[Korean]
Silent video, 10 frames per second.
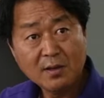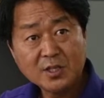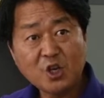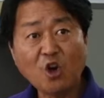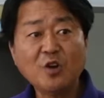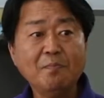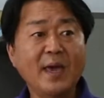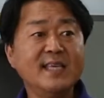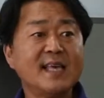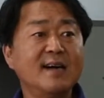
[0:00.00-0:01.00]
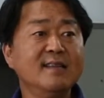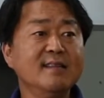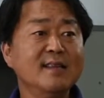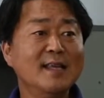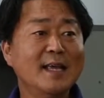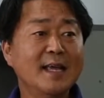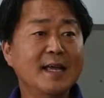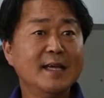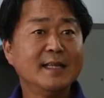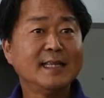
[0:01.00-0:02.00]
30배 이상은
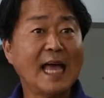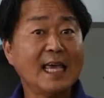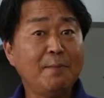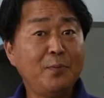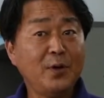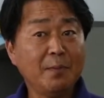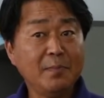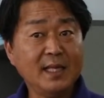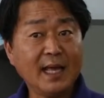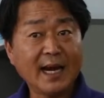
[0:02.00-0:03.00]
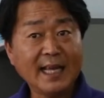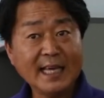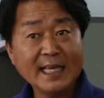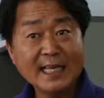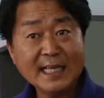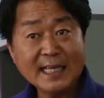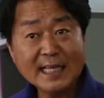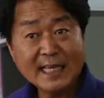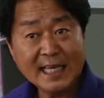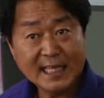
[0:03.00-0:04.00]
땅에 필요한 미네랄이
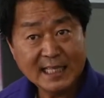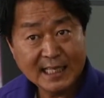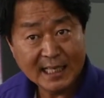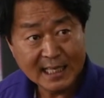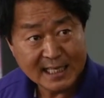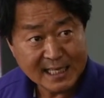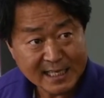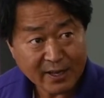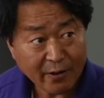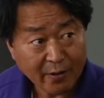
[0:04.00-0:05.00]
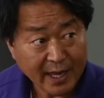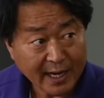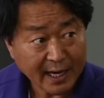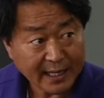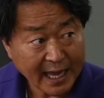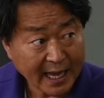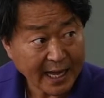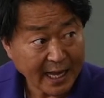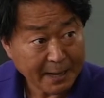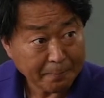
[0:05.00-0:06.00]
있, 있어요. 얘를,
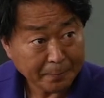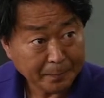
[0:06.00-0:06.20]
얘가